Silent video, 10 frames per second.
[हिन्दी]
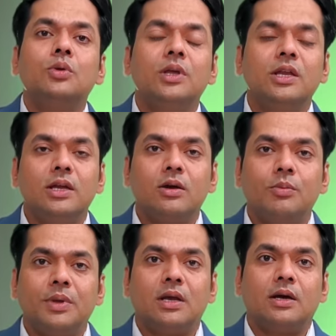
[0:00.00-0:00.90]
दो एरिया को
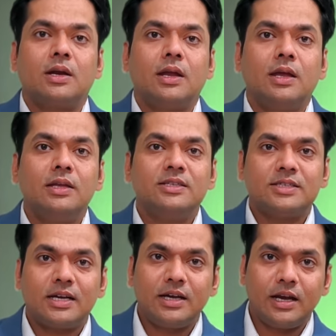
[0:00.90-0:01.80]
पिक कर रहे हैं
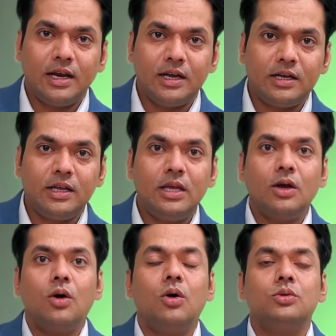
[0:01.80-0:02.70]
सेक्टर 80
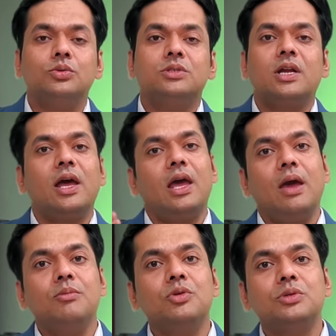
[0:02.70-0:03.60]
और दूसरा
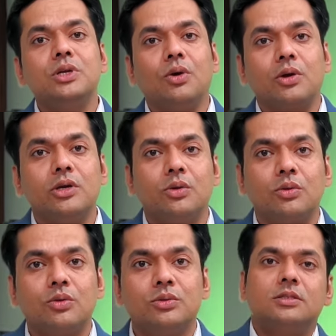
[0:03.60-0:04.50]
एम कॉरिडोर
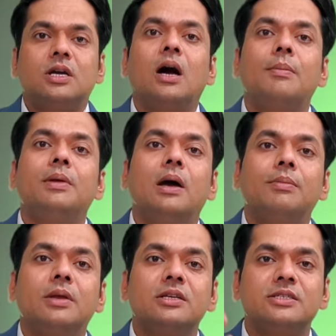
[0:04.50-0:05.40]
को जहाँ पे
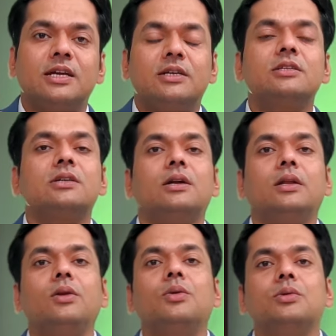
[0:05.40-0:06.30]
आपके सेक्टर्स
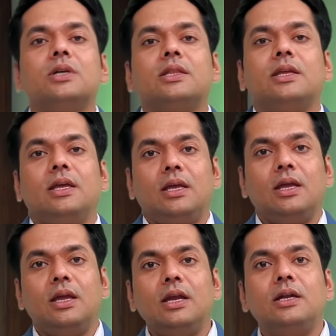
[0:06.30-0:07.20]
कंटिन्यू हो जाते हैं
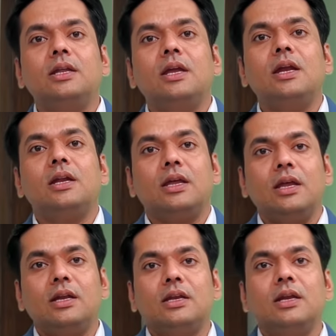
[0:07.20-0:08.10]
88,
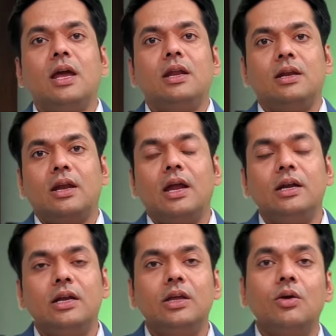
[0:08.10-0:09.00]

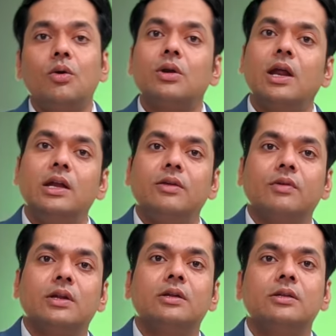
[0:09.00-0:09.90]
89, 90 और
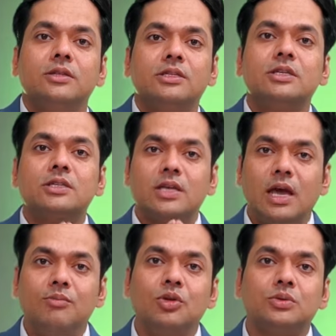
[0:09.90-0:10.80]
91 दिस इज
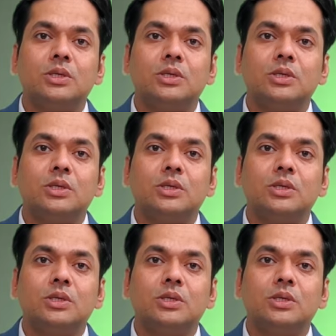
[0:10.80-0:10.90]
एम